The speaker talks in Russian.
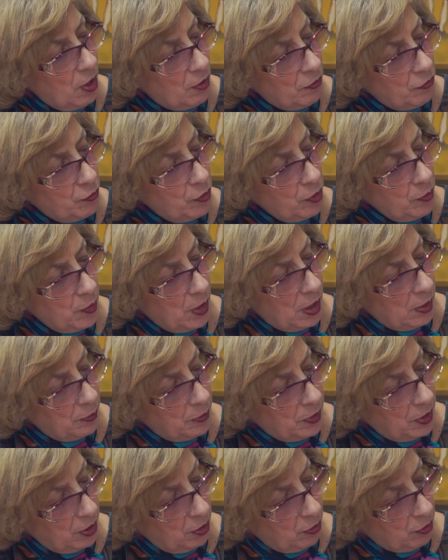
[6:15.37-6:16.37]
оформили
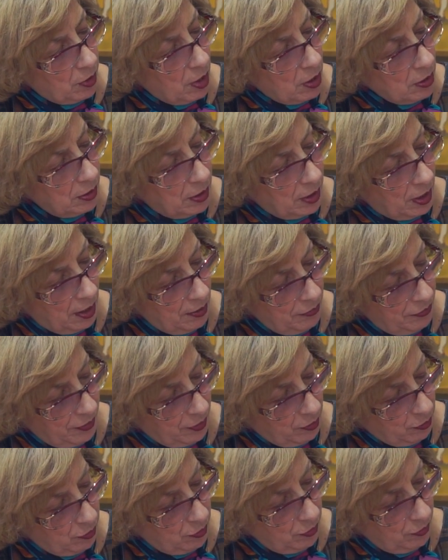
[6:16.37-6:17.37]
мы ее как
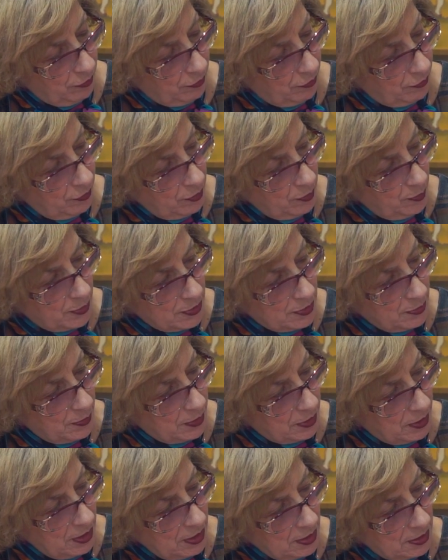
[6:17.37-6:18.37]
графику. Вот
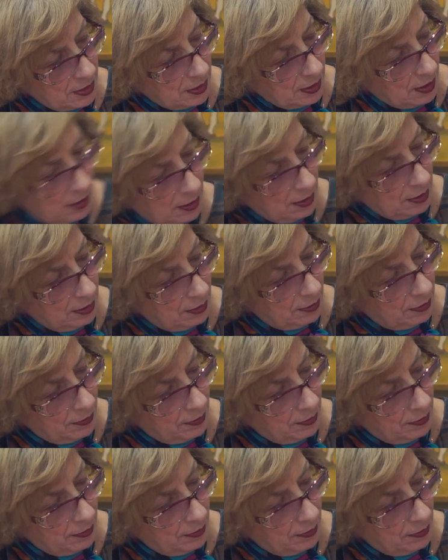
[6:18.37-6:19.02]
посмотрите как.